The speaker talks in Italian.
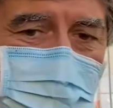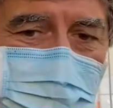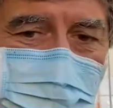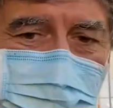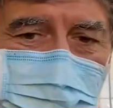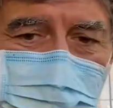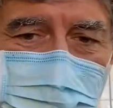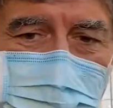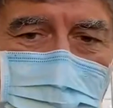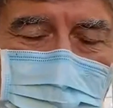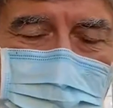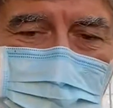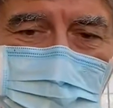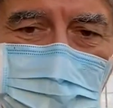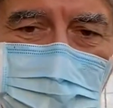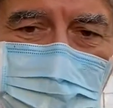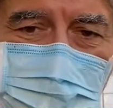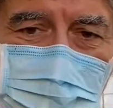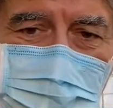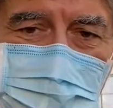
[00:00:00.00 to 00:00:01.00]
Un grande
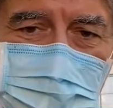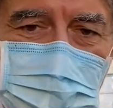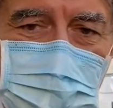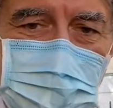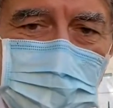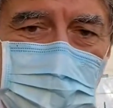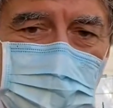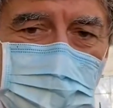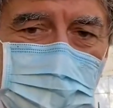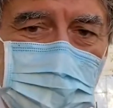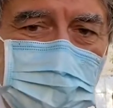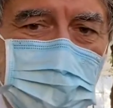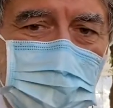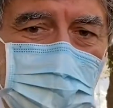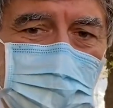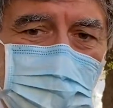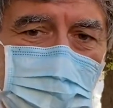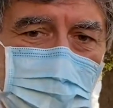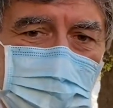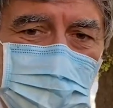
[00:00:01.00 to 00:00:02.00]
obiettivo, stiamo
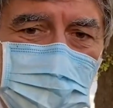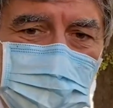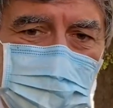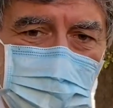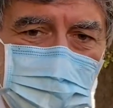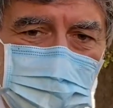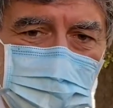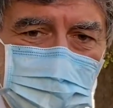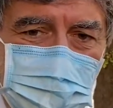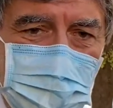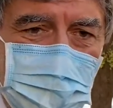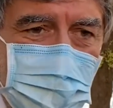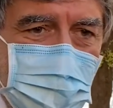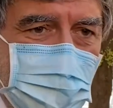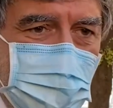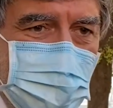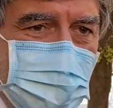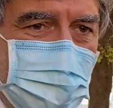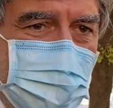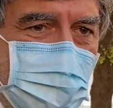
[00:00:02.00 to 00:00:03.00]
lavorando molto per
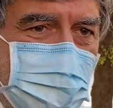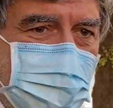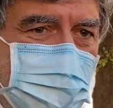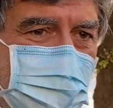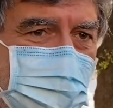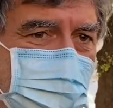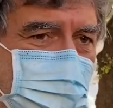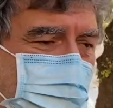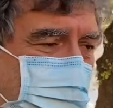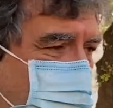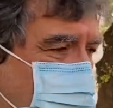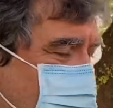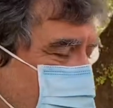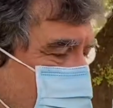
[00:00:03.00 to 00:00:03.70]
garantire il diritto allo